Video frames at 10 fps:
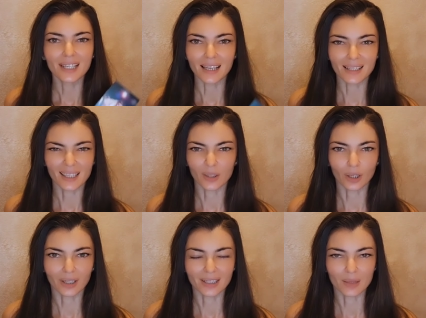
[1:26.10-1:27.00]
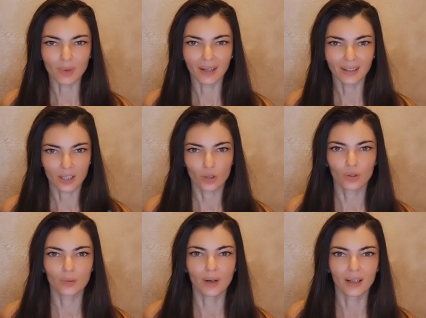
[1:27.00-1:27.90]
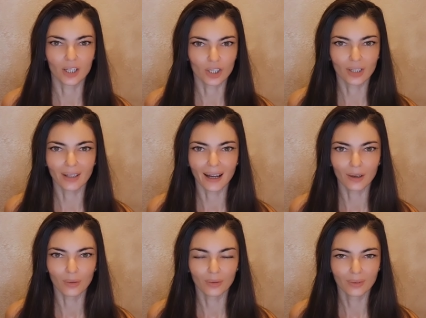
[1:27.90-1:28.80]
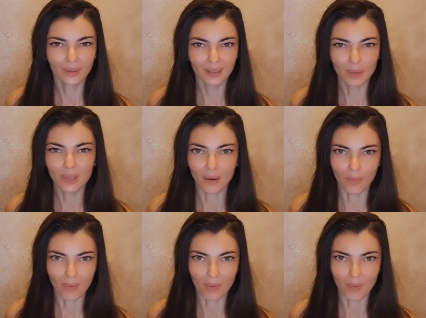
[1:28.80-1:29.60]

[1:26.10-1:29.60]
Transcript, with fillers: тянется только к тебе. Хочу тебя, желаю, ты меня